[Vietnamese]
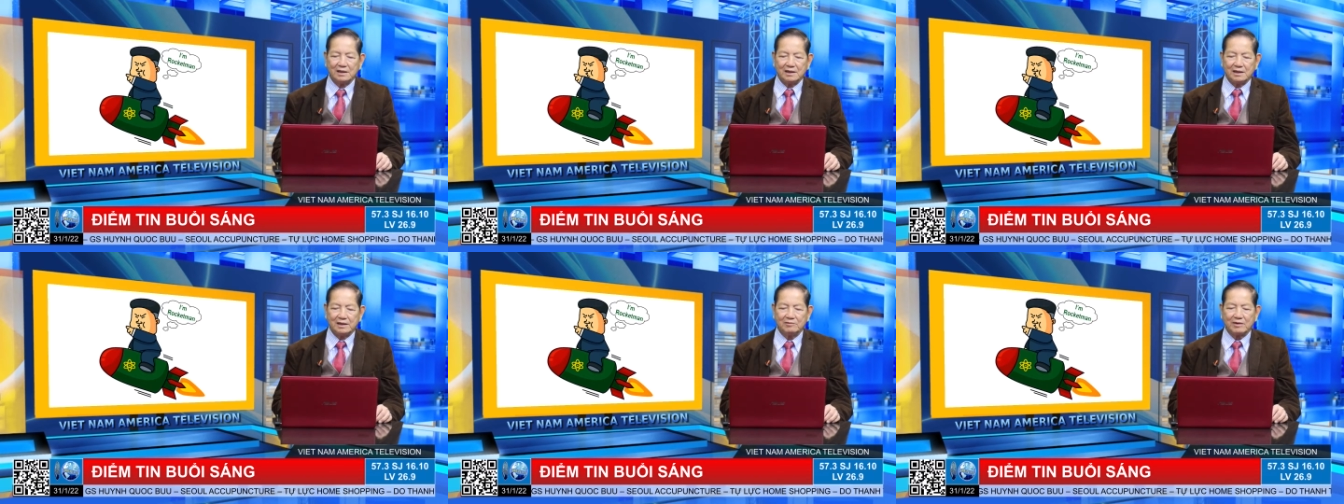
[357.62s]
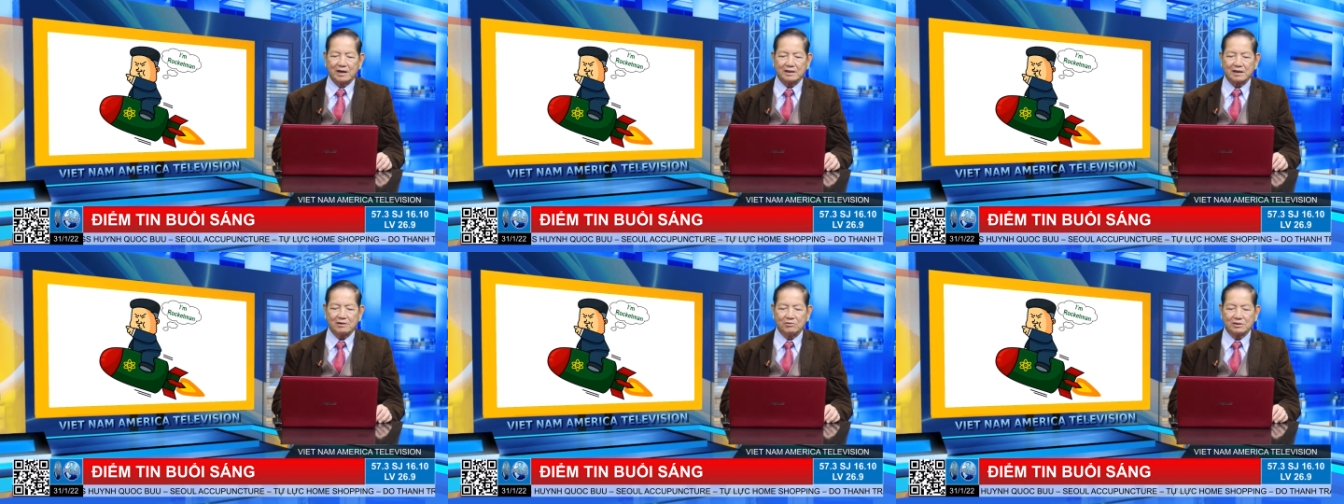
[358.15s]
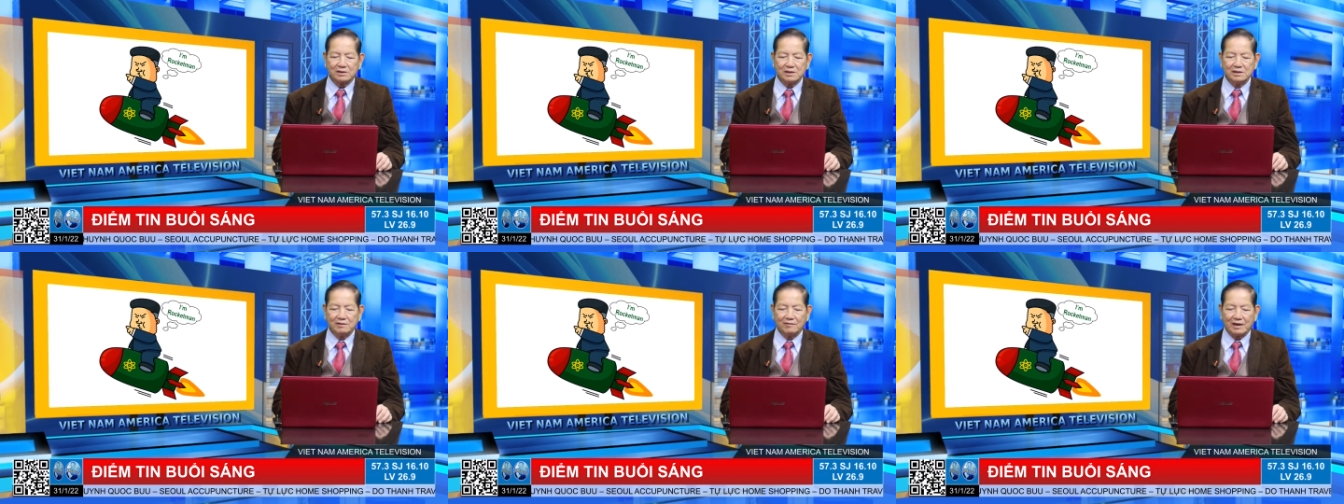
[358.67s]
nhưng mà người ta không có
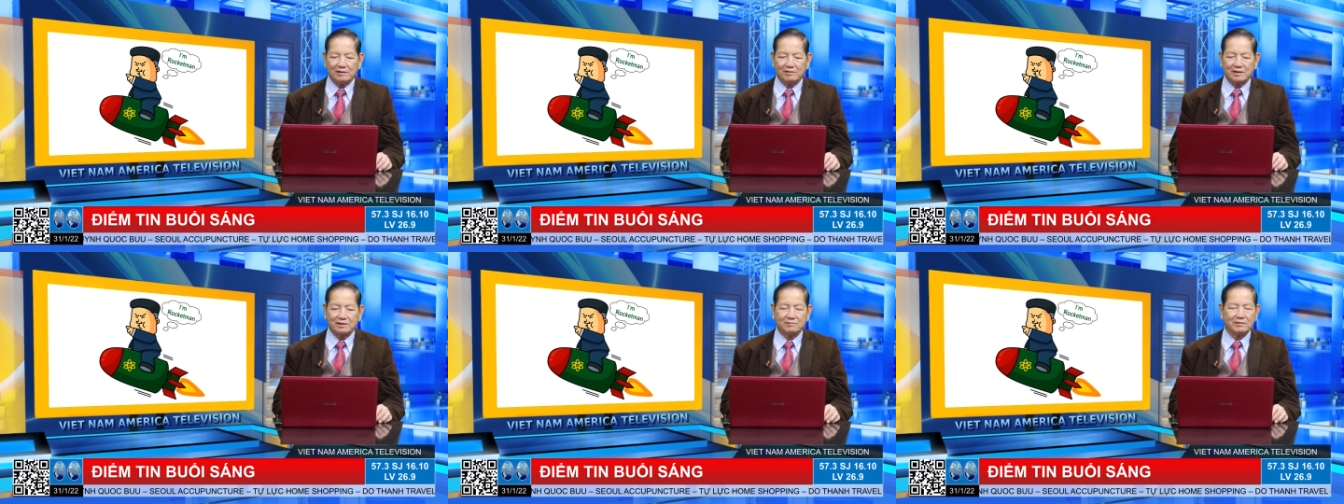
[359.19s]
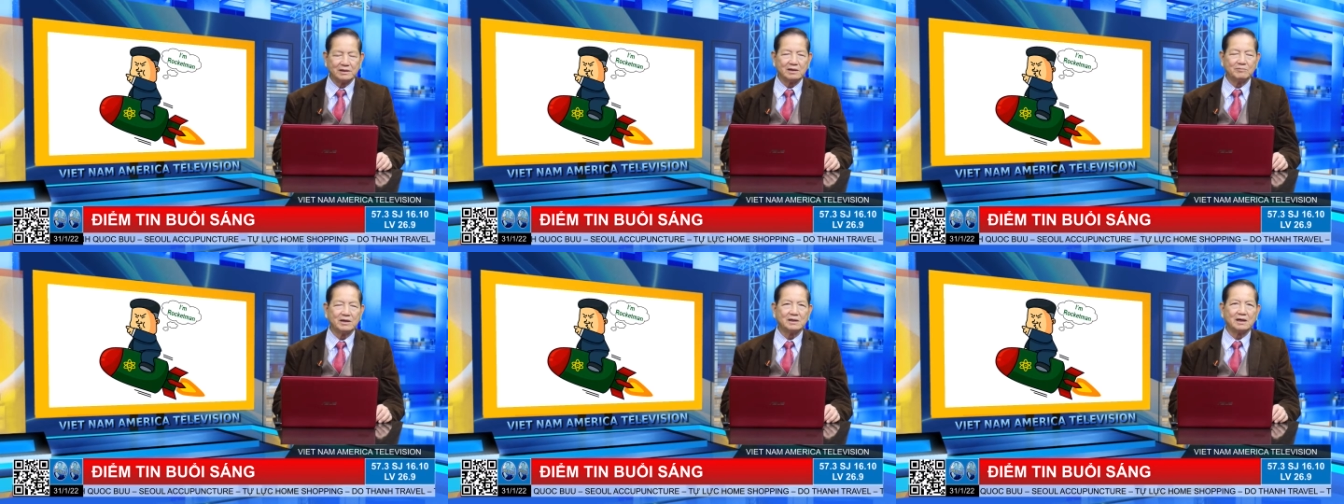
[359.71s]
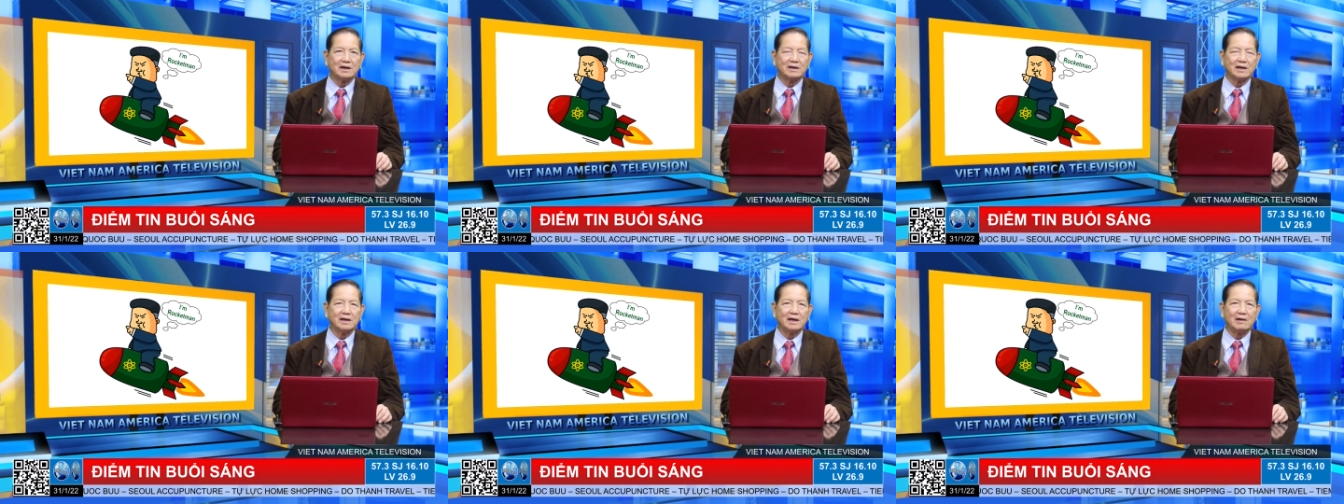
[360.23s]
tin như vậy, và người ta biết rằng là
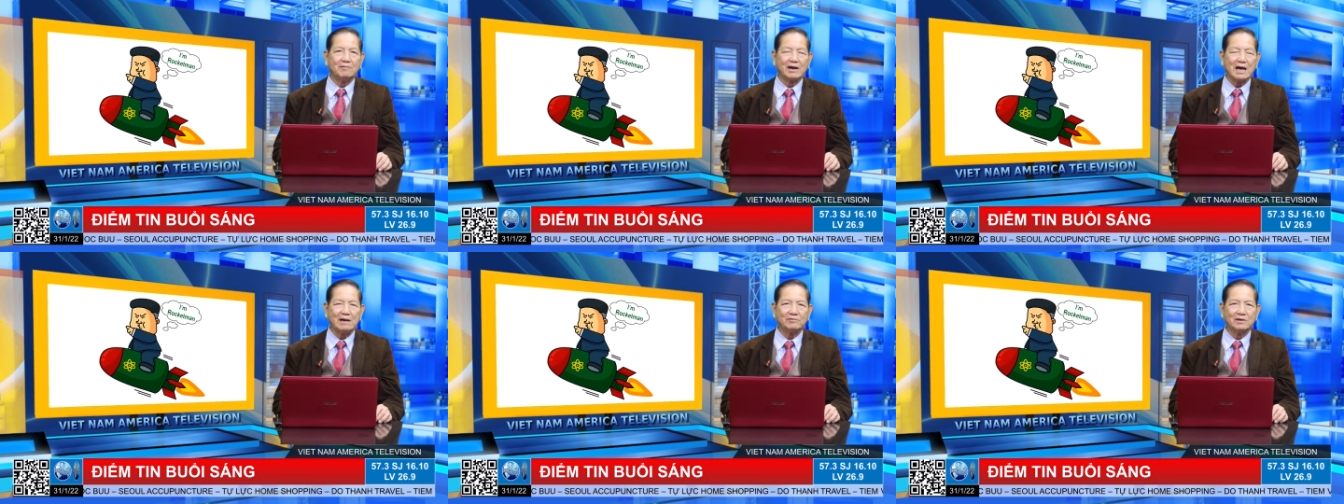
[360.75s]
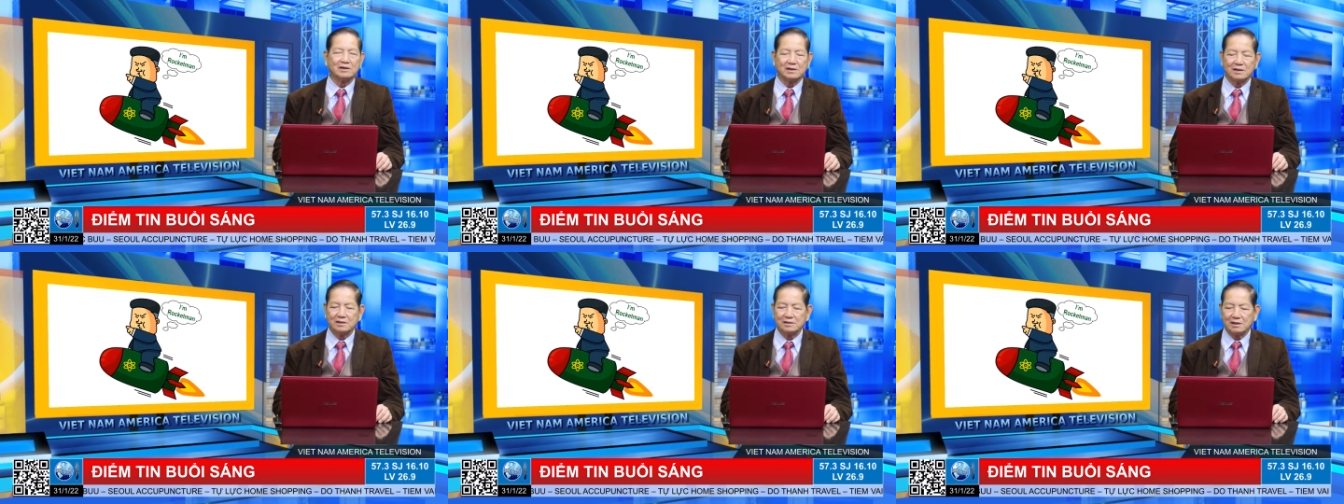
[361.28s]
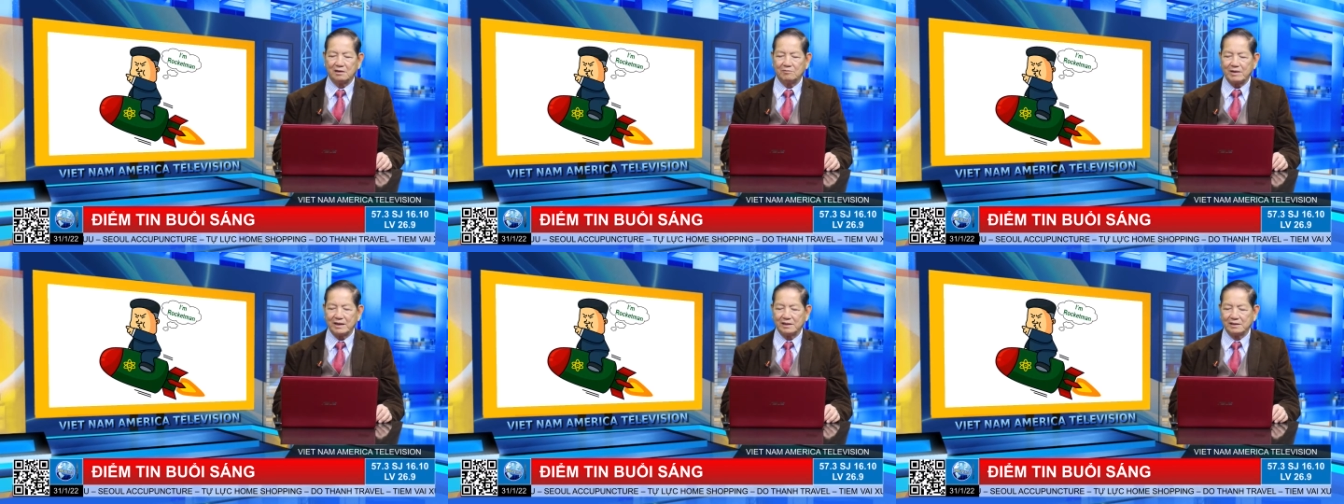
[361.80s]
đây là một áp lực lên cho
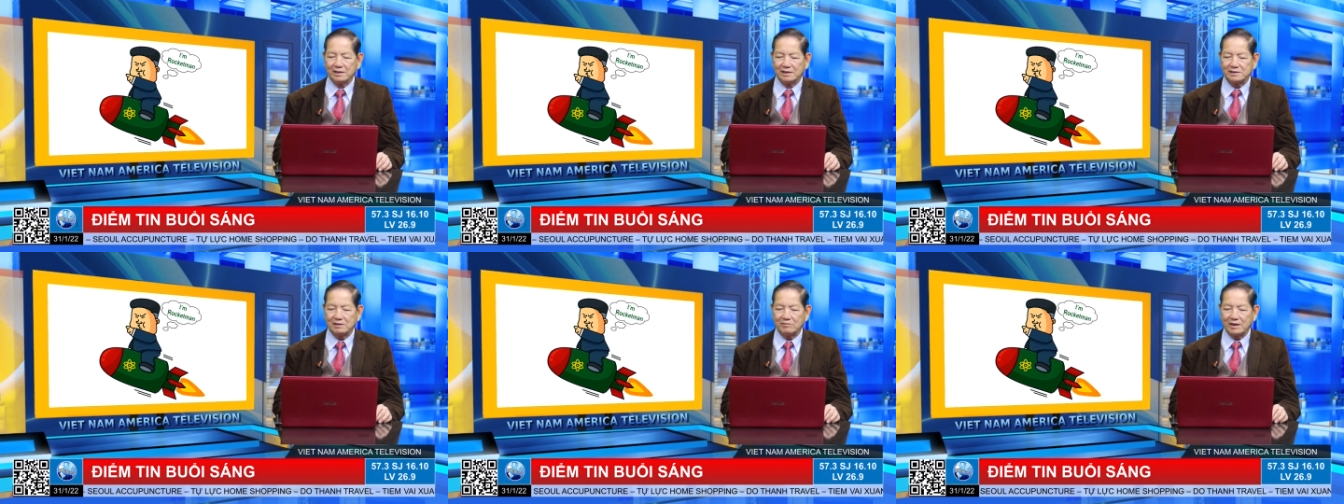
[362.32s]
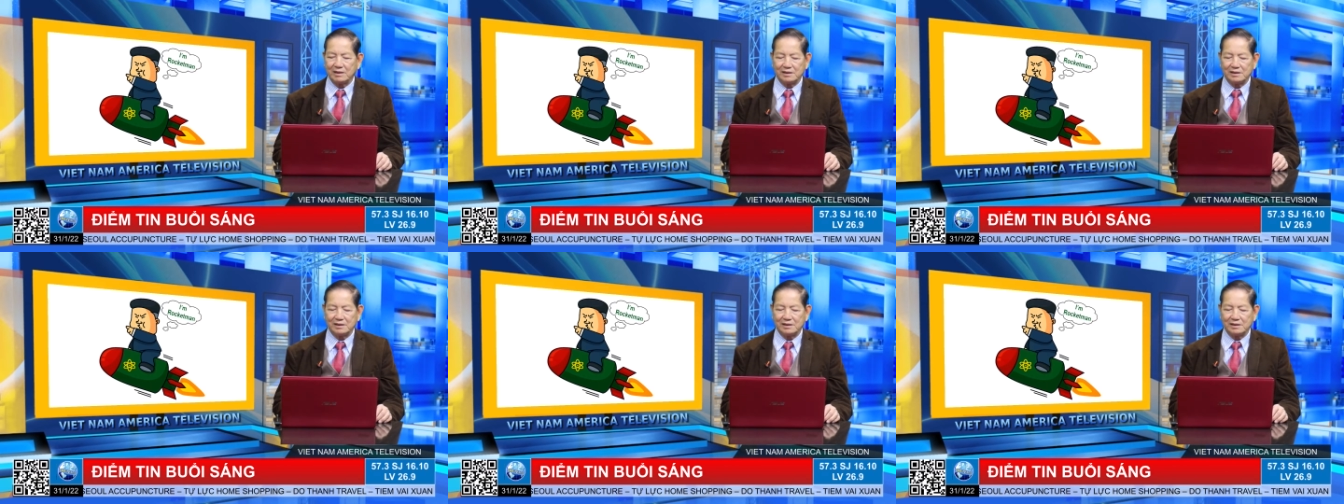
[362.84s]
Biden để xem Biden